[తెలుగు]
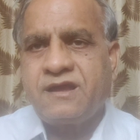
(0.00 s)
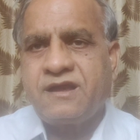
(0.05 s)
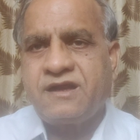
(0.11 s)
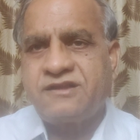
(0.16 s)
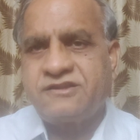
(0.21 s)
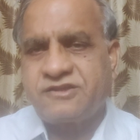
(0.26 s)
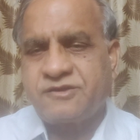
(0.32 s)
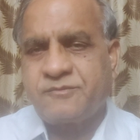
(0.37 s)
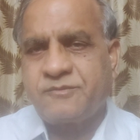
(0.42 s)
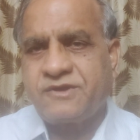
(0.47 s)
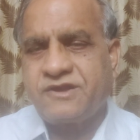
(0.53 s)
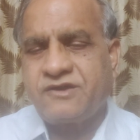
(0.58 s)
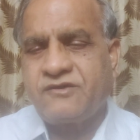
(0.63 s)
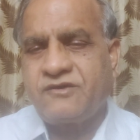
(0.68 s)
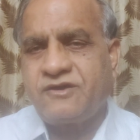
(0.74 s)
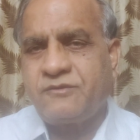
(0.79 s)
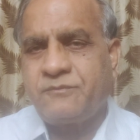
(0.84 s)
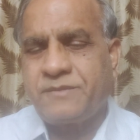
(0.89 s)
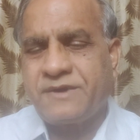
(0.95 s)
ఇలాంటి
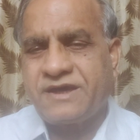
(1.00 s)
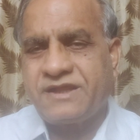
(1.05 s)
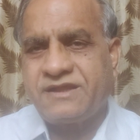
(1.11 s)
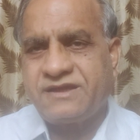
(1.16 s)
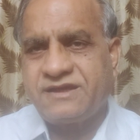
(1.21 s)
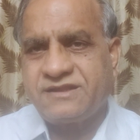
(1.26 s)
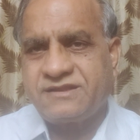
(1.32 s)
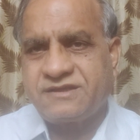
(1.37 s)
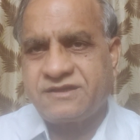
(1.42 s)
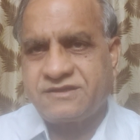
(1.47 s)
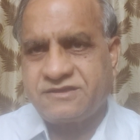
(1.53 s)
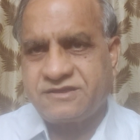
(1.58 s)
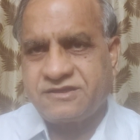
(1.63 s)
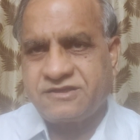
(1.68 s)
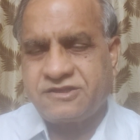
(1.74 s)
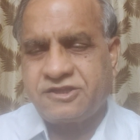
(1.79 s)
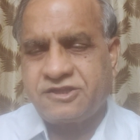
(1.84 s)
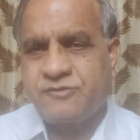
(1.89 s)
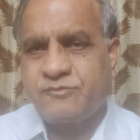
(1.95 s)
సమయంలో వాళ్ళు పాదయాత్ర
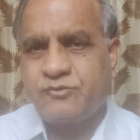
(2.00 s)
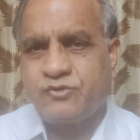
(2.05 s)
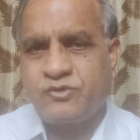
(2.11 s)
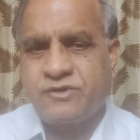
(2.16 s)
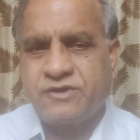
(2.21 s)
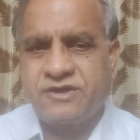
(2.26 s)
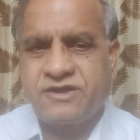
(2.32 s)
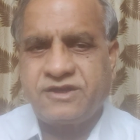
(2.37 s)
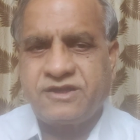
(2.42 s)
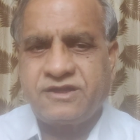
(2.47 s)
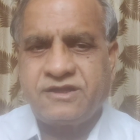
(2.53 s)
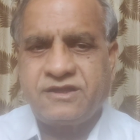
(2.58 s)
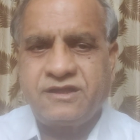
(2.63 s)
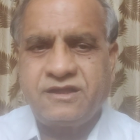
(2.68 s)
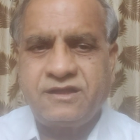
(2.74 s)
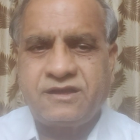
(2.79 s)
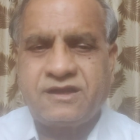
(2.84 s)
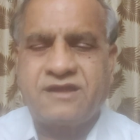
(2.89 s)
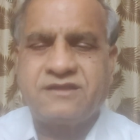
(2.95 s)
చేస్తాము అంటే
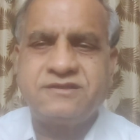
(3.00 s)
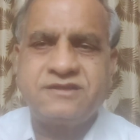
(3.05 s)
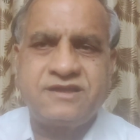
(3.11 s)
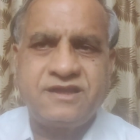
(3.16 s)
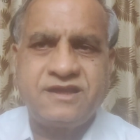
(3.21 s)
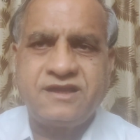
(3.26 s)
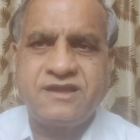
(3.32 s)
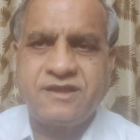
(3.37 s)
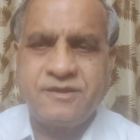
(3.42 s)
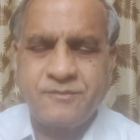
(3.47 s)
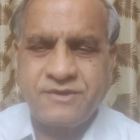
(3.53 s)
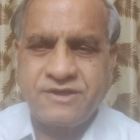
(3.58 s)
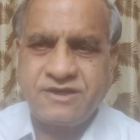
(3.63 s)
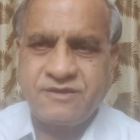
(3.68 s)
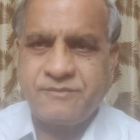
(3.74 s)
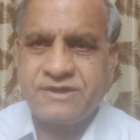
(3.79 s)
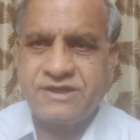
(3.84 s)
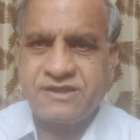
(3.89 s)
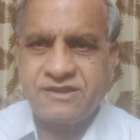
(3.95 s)
రాజకీయాలు
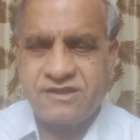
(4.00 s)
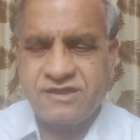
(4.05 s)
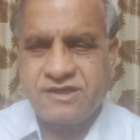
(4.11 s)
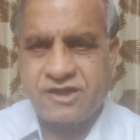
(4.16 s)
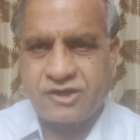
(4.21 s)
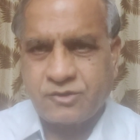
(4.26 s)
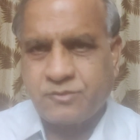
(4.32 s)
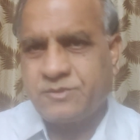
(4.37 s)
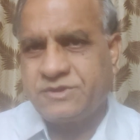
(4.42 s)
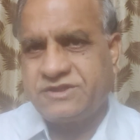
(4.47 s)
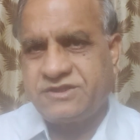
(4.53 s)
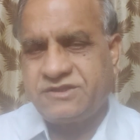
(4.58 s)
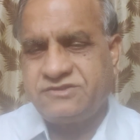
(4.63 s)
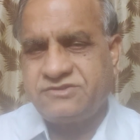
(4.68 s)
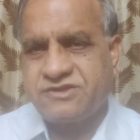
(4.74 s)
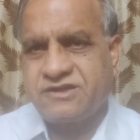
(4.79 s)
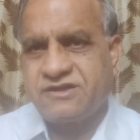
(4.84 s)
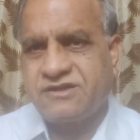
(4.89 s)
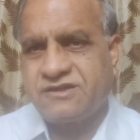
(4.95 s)
ఏమైనప్పటికీ దాన్ని
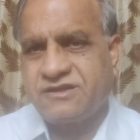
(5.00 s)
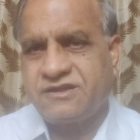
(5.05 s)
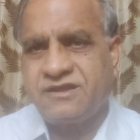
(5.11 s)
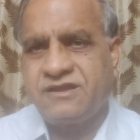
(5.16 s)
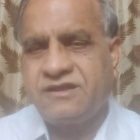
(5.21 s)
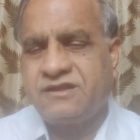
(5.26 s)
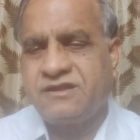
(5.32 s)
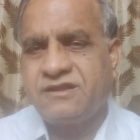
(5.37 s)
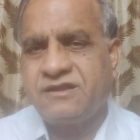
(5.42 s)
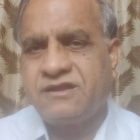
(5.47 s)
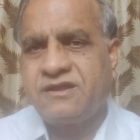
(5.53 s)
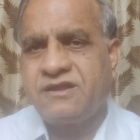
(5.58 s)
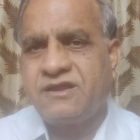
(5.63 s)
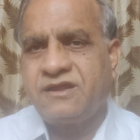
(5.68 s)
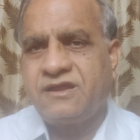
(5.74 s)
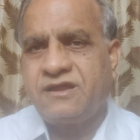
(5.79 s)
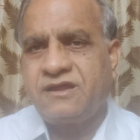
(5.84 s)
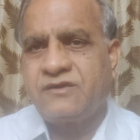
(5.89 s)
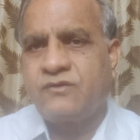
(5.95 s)
అనుమతించాలి కదా
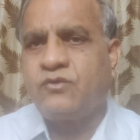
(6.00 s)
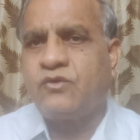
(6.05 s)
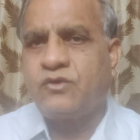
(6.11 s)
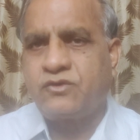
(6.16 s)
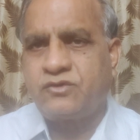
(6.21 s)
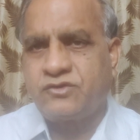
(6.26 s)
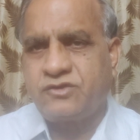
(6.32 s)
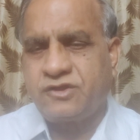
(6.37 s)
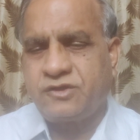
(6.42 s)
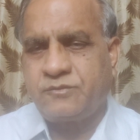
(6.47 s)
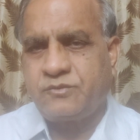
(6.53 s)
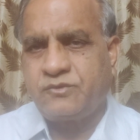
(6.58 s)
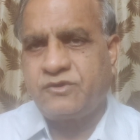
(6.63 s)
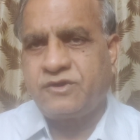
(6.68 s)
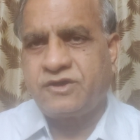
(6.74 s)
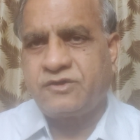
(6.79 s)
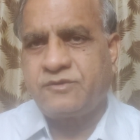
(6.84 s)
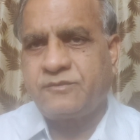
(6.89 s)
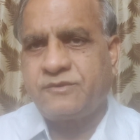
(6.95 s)
కోర్టు తీర్పు
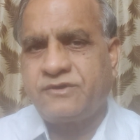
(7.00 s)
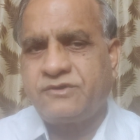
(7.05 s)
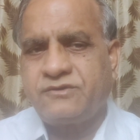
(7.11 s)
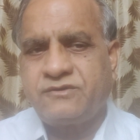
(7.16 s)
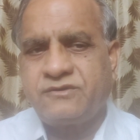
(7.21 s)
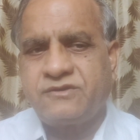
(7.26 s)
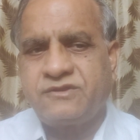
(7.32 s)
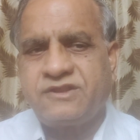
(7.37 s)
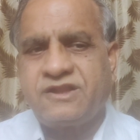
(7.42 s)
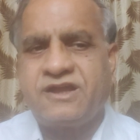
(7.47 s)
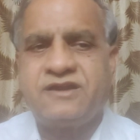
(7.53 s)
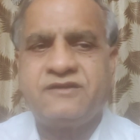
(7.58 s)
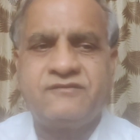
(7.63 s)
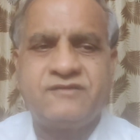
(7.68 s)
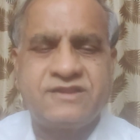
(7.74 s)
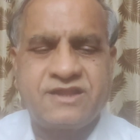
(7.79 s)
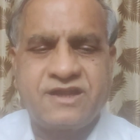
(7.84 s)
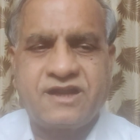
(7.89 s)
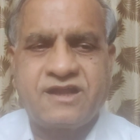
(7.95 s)
కట్టుబడి ఉంటుంది
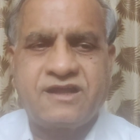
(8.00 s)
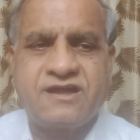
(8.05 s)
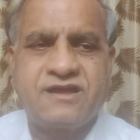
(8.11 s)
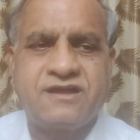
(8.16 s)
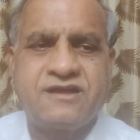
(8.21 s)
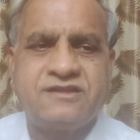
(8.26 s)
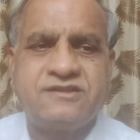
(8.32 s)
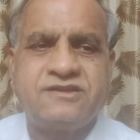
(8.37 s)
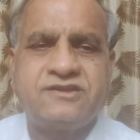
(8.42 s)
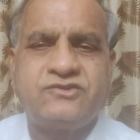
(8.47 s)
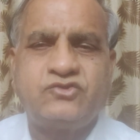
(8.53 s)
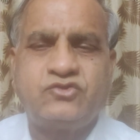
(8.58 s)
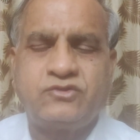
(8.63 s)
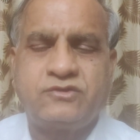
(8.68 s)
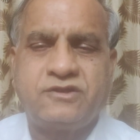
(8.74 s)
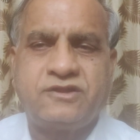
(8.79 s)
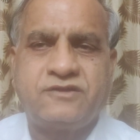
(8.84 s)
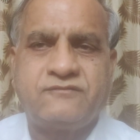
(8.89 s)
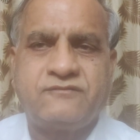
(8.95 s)
దానికి వ్యతిరేకంగా
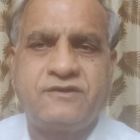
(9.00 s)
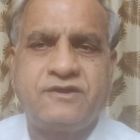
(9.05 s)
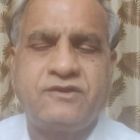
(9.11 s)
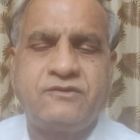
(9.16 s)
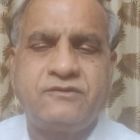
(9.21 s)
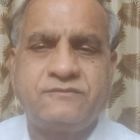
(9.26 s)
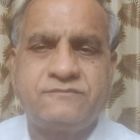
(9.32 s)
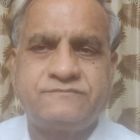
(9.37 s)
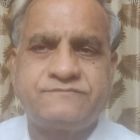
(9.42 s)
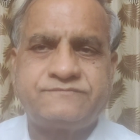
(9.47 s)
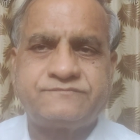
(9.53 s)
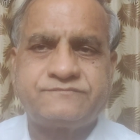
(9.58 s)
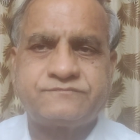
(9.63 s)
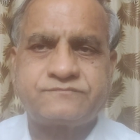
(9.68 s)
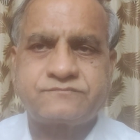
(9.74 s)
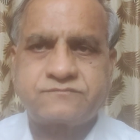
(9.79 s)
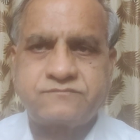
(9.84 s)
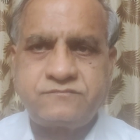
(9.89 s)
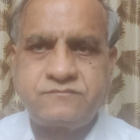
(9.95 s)
చేస్తున్నారు వీళ్ళు
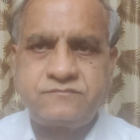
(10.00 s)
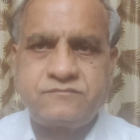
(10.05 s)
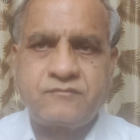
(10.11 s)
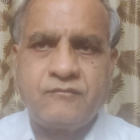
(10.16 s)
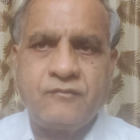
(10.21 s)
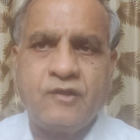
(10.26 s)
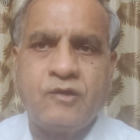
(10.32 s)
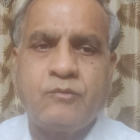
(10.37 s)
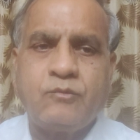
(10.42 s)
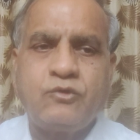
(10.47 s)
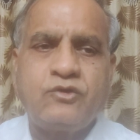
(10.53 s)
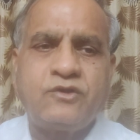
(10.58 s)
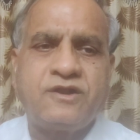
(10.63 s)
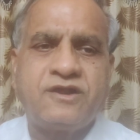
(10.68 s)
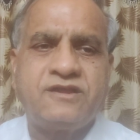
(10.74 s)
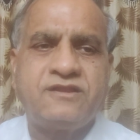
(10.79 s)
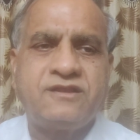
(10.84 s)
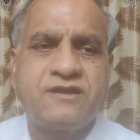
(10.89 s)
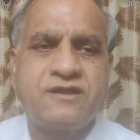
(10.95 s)
మూడు
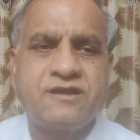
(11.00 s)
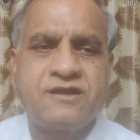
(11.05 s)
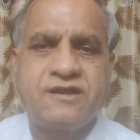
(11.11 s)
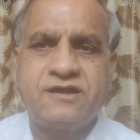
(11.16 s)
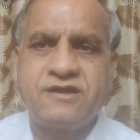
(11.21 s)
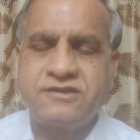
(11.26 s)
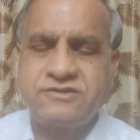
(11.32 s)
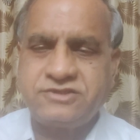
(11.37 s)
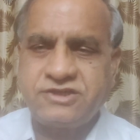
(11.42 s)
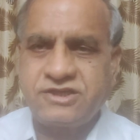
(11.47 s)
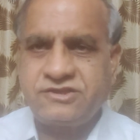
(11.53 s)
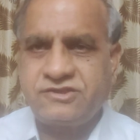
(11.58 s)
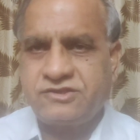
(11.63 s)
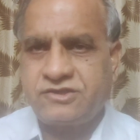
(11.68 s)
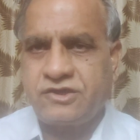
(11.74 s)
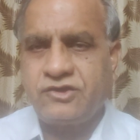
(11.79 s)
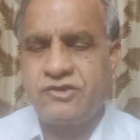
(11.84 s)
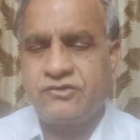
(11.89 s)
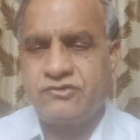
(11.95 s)
రాజధానులు కంటే చేసి
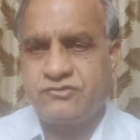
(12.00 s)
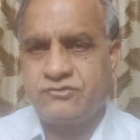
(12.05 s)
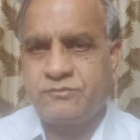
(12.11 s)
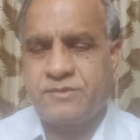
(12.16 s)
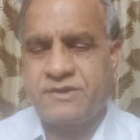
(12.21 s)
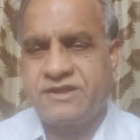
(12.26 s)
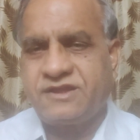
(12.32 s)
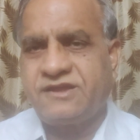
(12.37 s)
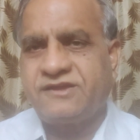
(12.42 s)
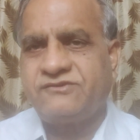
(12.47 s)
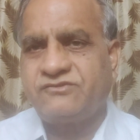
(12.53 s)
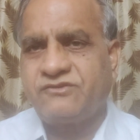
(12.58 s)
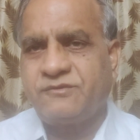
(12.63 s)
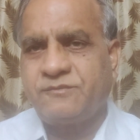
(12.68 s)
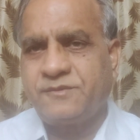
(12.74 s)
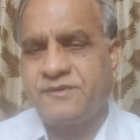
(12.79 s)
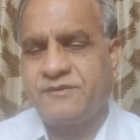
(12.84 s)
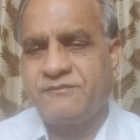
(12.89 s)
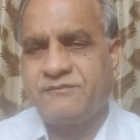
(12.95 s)
చేయొచ్చు
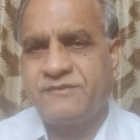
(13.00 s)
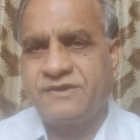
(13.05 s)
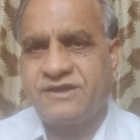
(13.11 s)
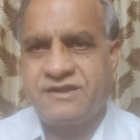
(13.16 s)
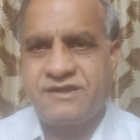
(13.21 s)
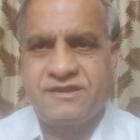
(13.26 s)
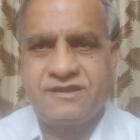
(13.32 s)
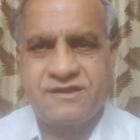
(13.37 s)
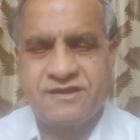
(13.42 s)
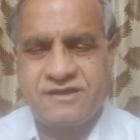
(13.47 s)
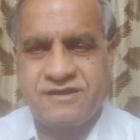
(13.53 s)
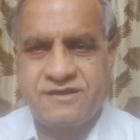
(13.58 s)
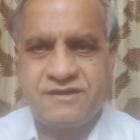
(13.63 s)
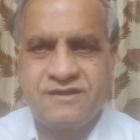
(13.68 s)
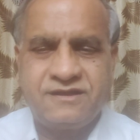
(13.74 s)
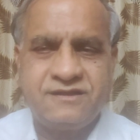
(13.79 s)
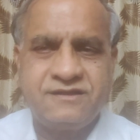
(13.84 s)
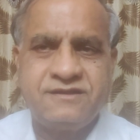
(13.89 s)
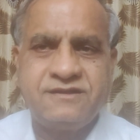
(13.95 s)
ప్రజాస్వామ్యం అంటే అదే
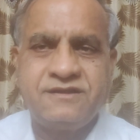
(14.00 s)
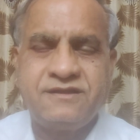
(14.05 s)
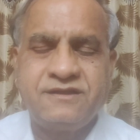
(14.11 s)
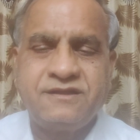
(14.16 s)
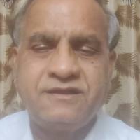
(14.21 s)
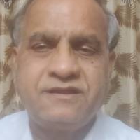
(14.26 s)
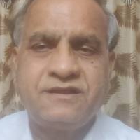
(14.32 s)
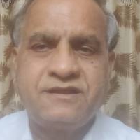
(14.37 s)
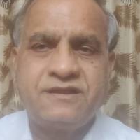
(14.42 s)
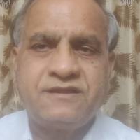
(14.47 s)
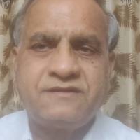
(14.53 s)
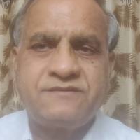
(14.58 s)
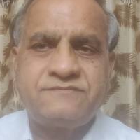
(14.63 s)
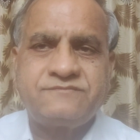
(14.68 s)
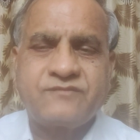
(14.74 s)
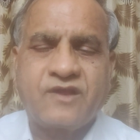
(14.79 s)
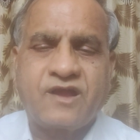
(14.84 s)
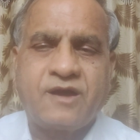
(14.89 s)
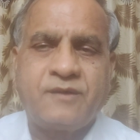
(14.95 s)
కదా
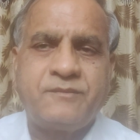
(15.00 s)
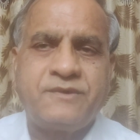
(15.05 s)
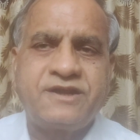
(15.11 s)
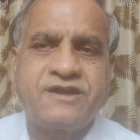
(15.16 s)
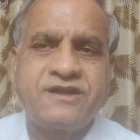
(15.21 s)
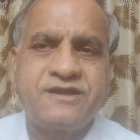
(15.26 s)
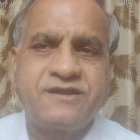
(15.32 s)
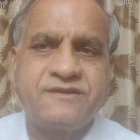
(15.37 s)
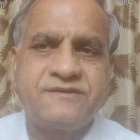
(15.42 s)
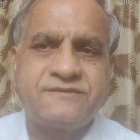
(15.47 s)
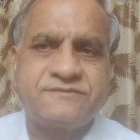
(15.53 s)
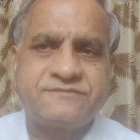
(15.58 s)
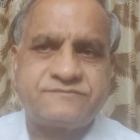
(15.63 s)
కాబట్టి